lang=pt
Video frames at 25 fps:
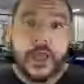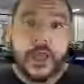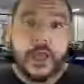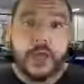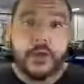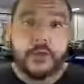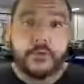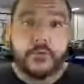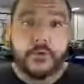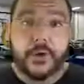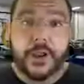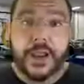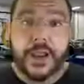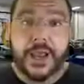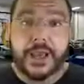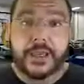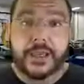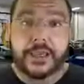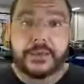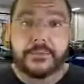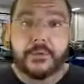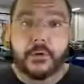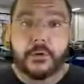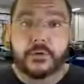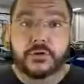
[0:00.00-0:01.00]
Eu vou olhar
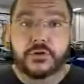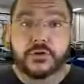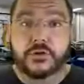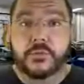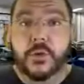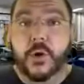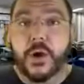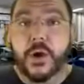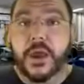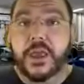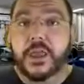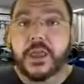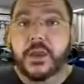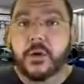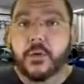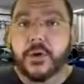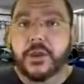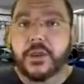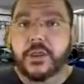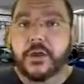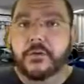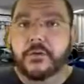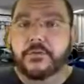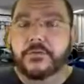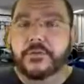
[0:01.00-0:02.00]
aqui, bom, se o meu
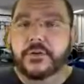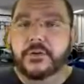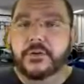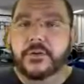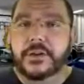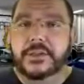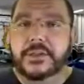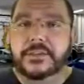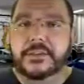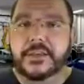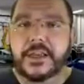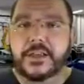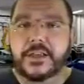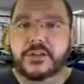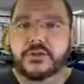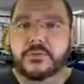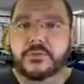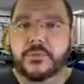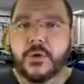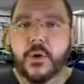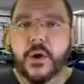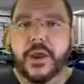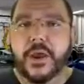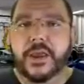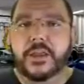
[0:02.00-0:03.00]
R1 é 9,6, o
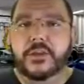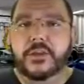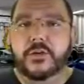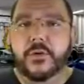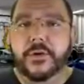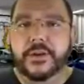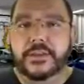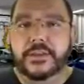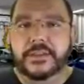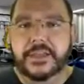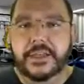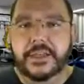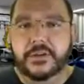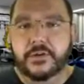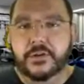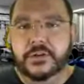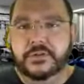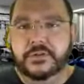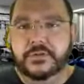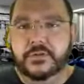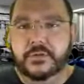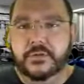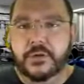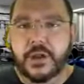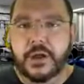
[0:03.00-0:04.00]
meu R2 é
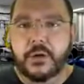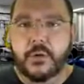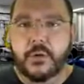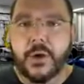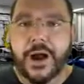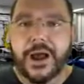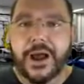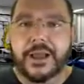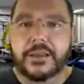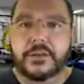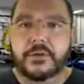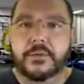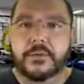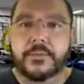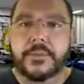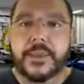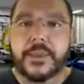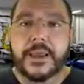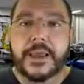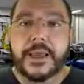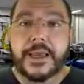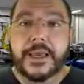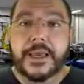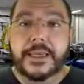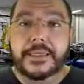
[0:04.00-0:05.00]
2,4,
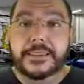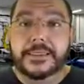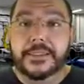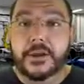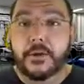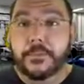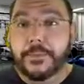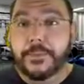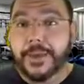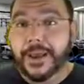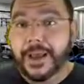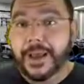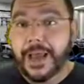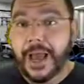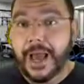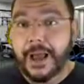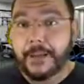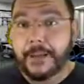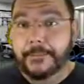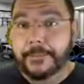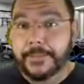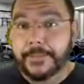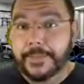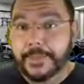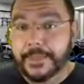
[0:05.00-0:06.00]
se eu
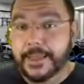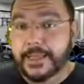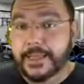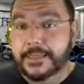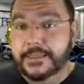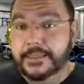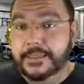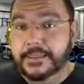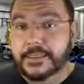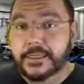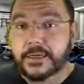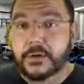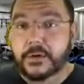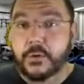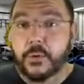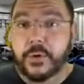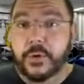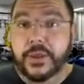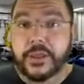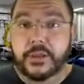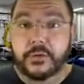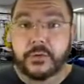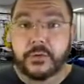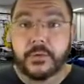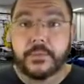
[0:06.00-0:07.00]
pegar nesse
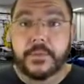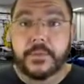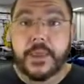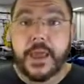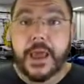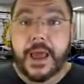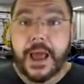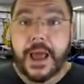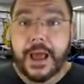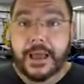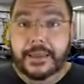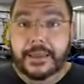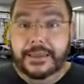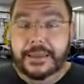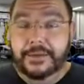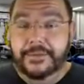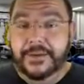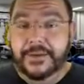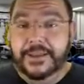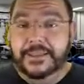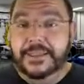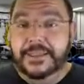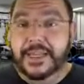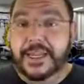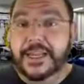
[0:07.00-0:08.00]
circuito,
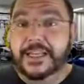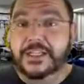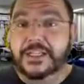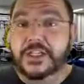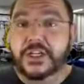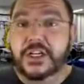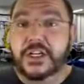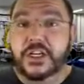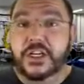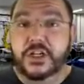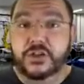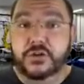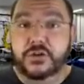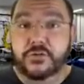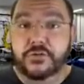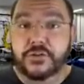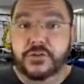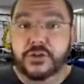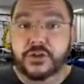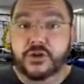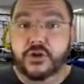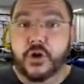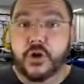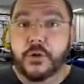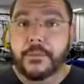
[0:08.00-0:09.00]
através da lei de Kirchhoff,
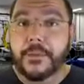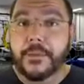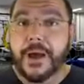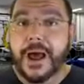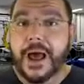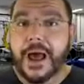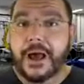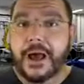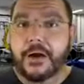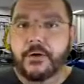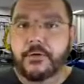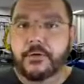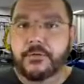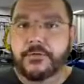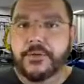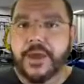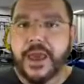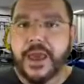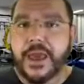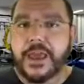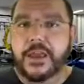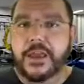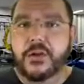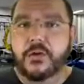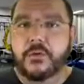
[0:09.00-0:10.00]
somar o
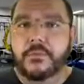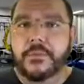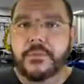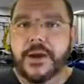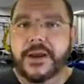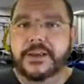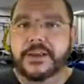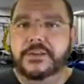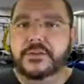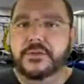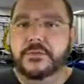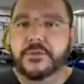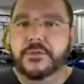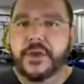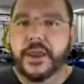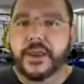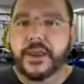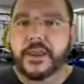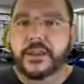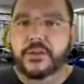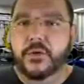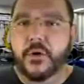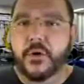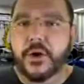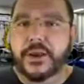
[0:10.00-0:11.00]
VR1 mais o
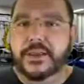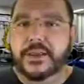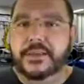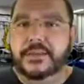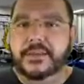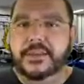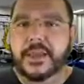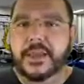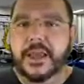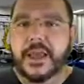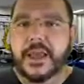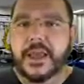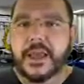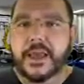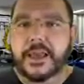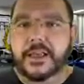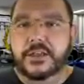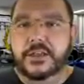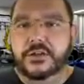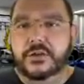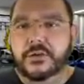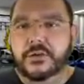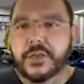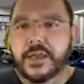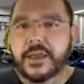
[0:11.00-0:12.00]
VR2,
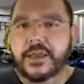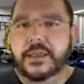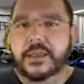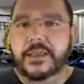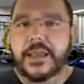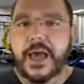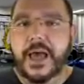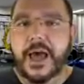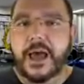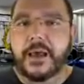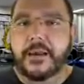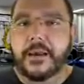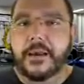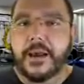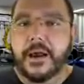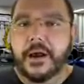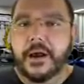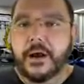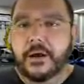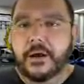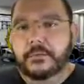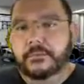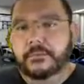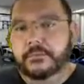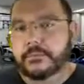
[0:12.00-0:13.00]
isso tem que dar
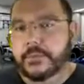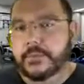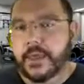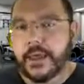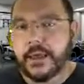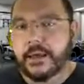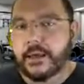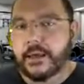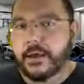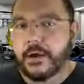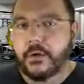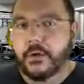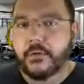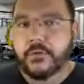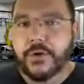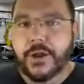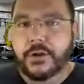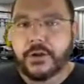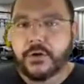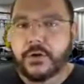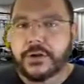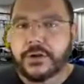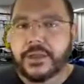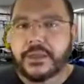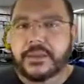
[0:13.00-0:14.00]
né, o
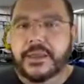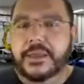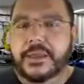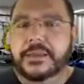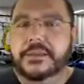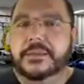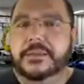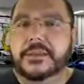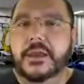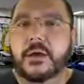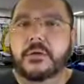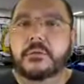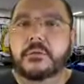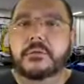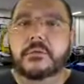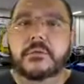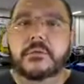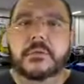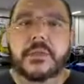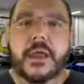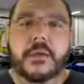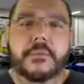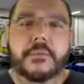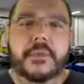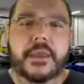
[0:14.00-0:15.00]
valor da tensão
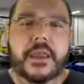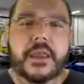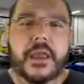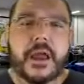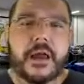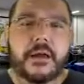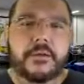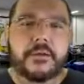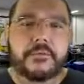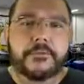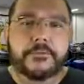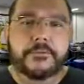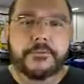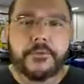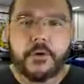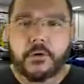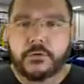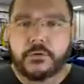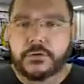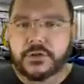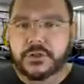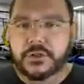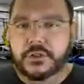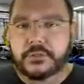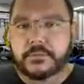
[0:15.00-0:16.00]
da minha
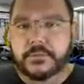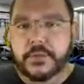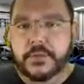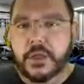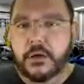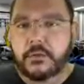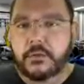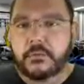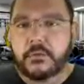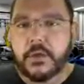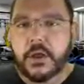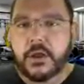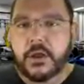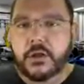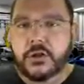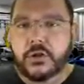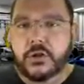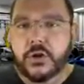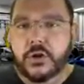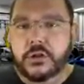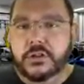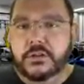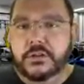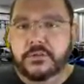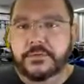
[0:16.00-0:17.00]
fonte. Então,
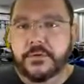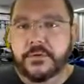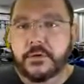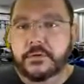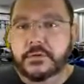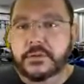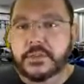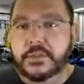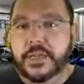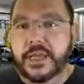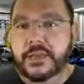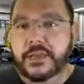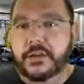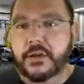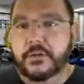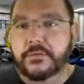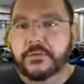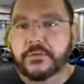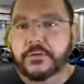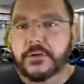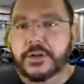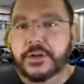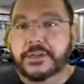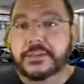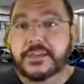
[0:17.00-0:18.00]
12 volts, né,
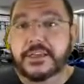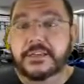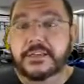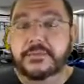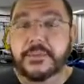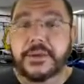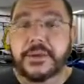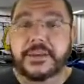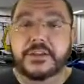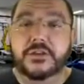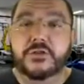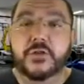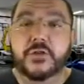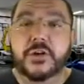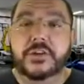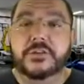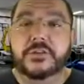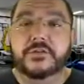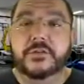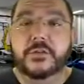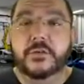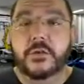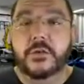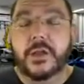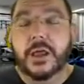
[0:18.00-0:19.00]
9,6 mais
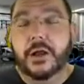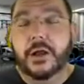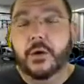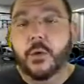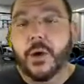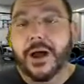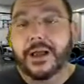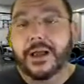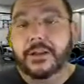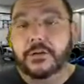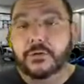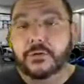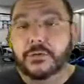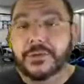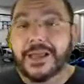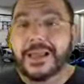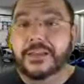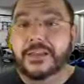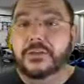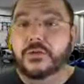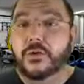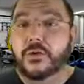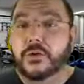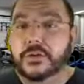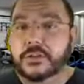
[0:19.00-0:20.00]
2,4
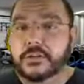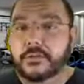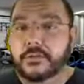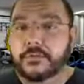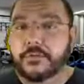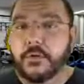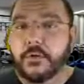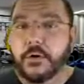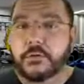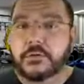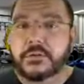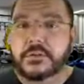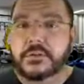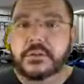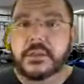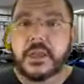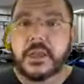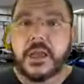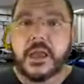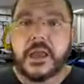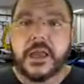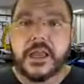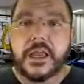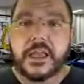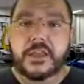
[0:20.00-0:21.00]
dá 12 volts,
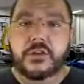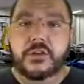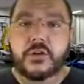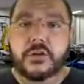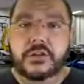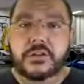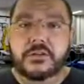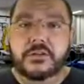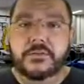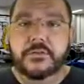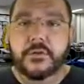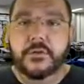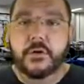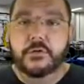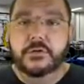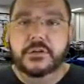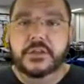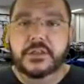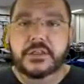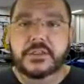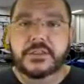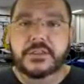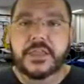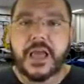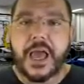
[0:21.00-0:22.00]
e 12
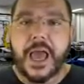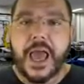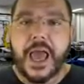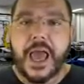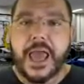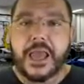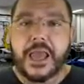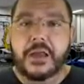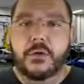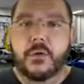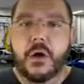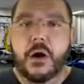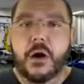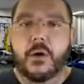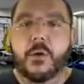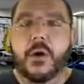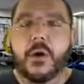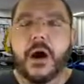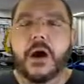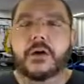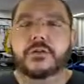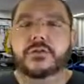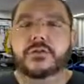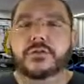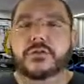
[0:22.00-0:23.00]
volts é
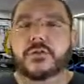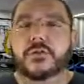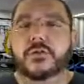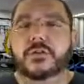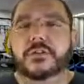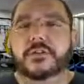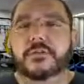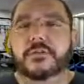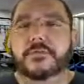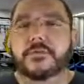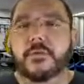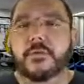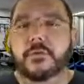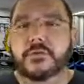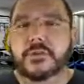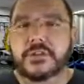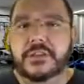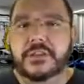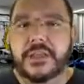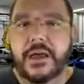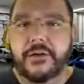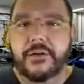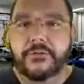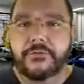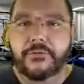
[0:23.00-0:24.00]
igual aos 12
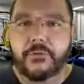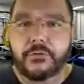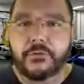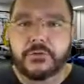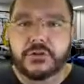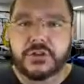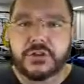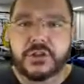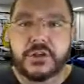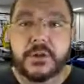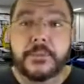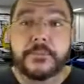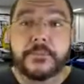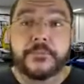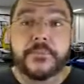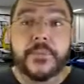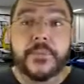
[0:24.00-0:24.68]
volts da fonte.